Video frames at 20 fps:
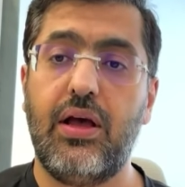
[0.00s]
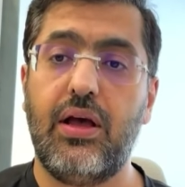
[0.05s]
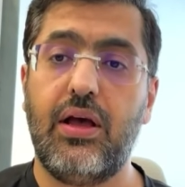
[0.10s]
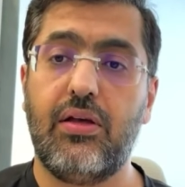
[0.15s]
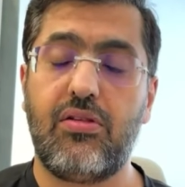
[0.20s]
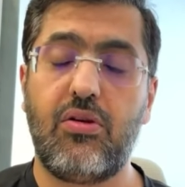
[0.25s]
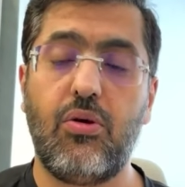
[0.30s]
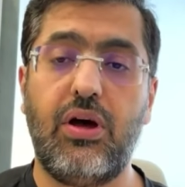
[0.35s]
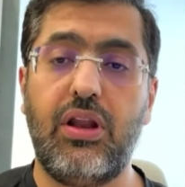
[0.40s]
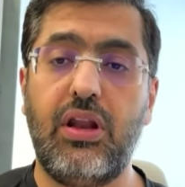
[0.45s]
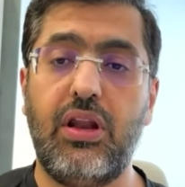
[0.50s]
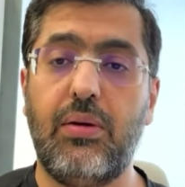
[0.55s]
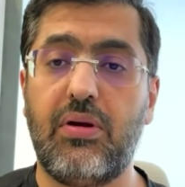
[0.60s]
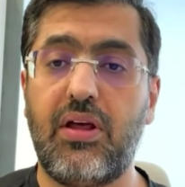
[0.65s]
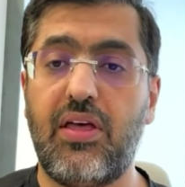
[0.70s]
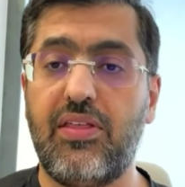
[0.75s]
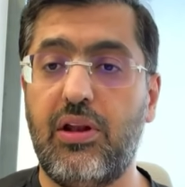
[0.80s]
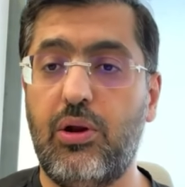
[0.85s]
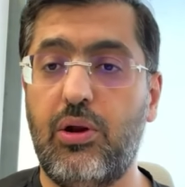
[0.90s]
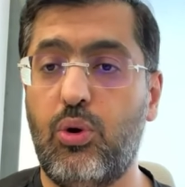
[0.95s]
سواء
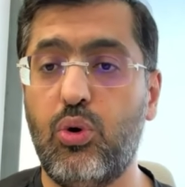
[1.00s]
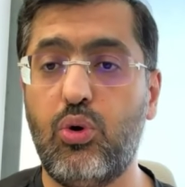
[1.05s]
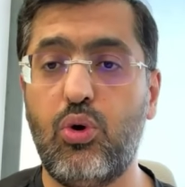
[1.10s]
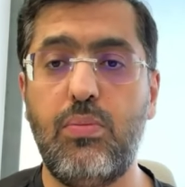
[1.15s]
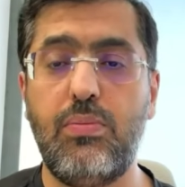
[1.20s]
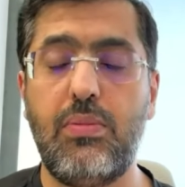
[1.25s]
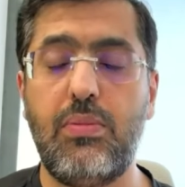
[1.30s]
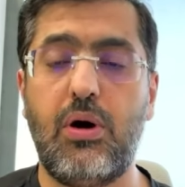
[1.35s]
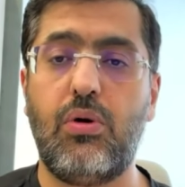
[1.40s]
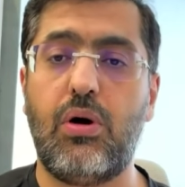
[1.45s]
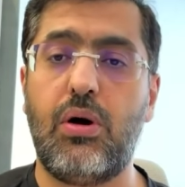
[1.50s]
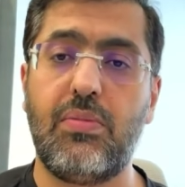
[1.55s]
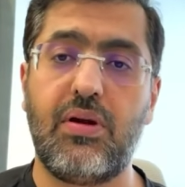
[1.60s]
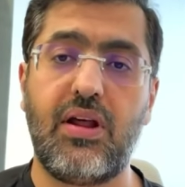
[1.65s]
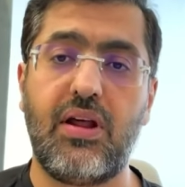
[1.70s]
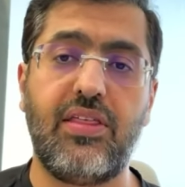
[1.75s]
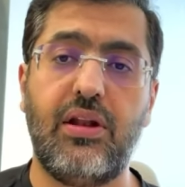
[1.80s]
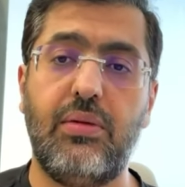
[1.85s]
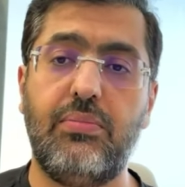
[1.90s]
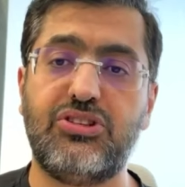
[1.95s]
امراض العقم او
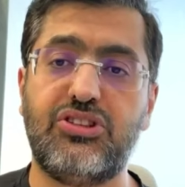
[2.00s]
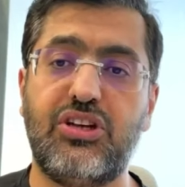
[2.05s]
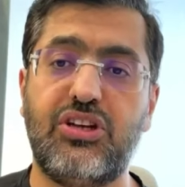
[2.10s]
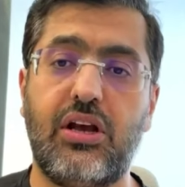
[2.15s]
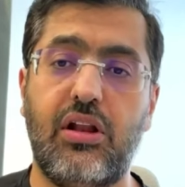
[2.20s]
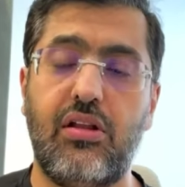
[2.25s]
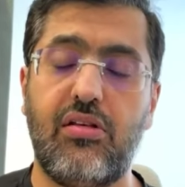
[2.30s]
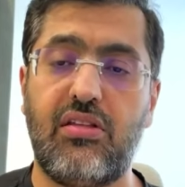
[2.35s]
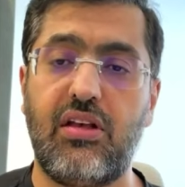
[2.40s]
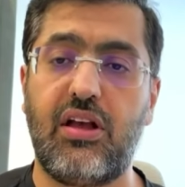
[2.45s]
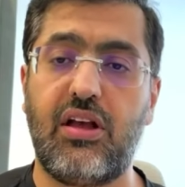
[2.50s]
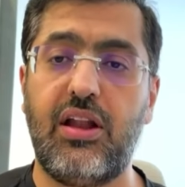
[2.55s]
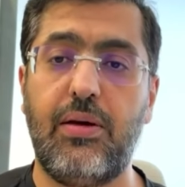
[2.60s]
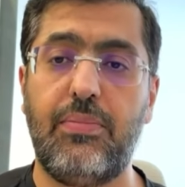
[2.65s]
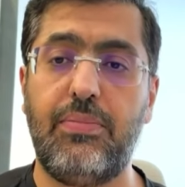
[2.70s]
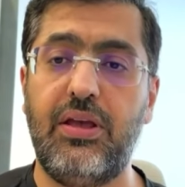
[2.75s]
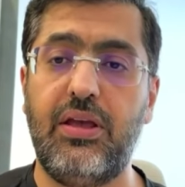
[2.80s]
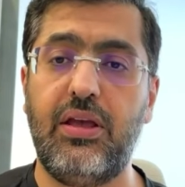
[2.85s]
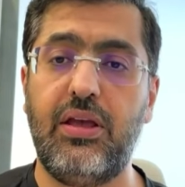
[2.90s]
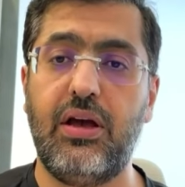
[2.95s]
امراض المشاكل يعني الخبر
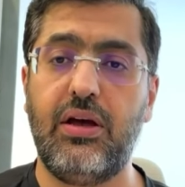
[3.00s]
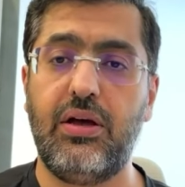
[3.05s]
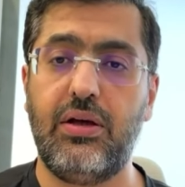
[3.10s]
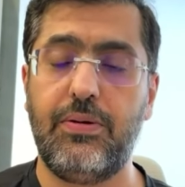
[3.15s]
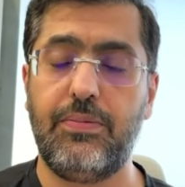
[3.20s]
اللي احنا